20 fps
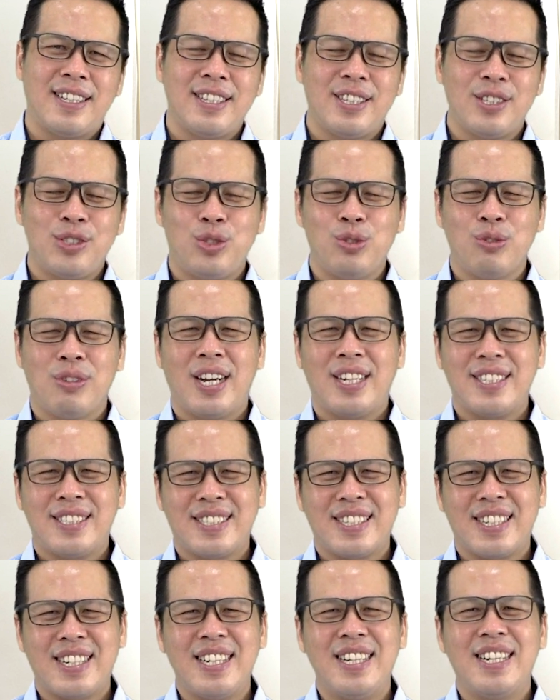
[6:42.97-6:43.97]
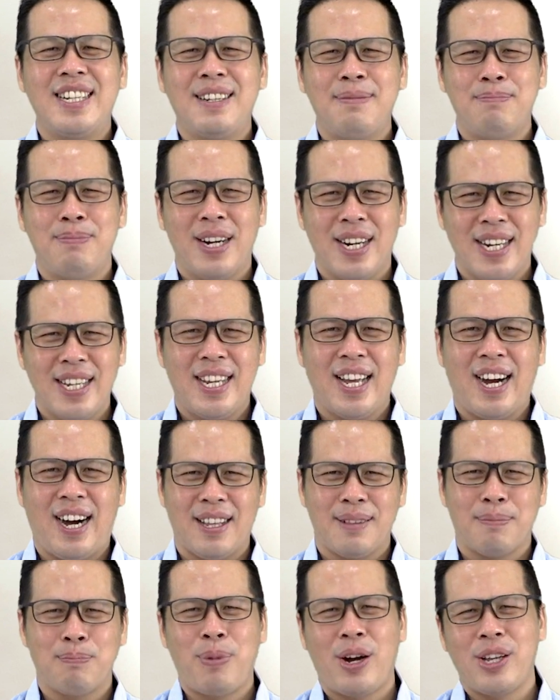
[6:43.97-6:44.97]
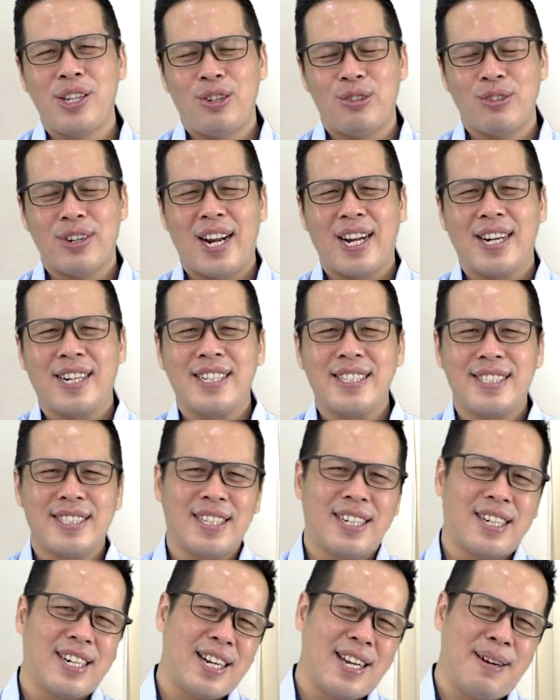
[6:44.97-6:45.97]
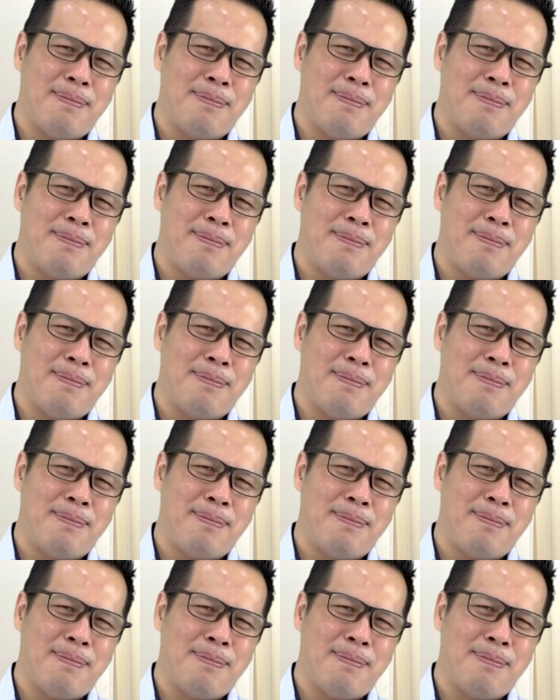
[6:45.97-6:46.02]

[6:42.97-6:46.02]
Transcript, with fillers: kita juga sering melihat banyak orang Kristen